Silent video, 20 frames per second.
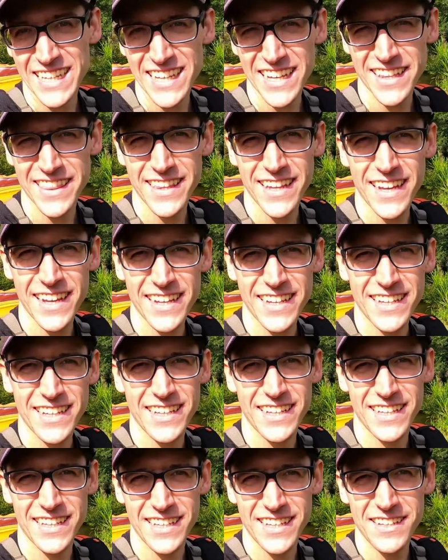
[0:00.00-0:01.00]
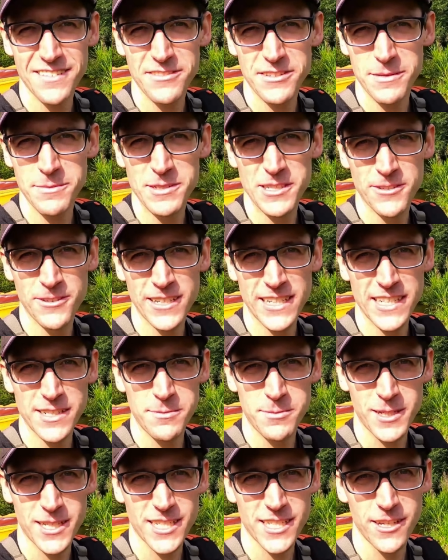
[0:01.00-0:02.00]
Jednak i w nim są
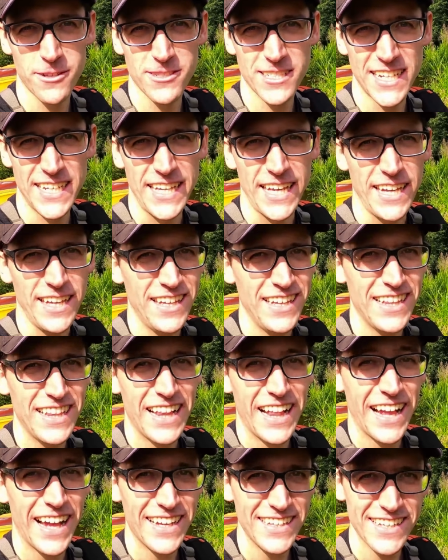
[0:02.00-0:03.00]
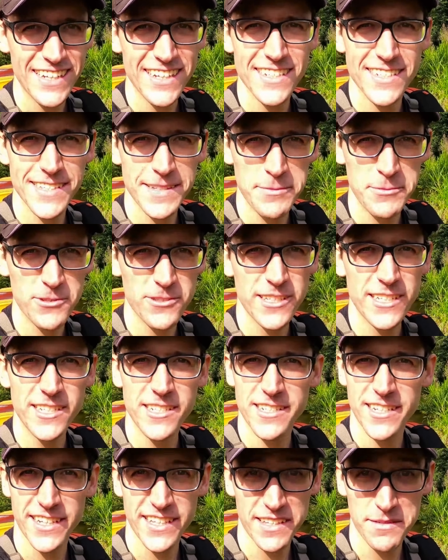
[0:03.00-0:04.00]
jakieś przekształcenia. A ja jestem
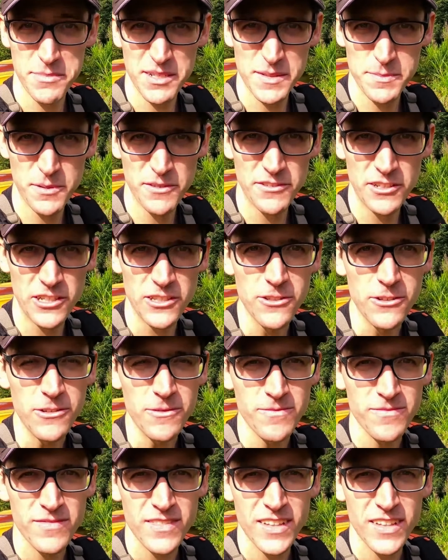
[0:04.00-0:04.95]
tutaj dzisiaj nie bez powodu.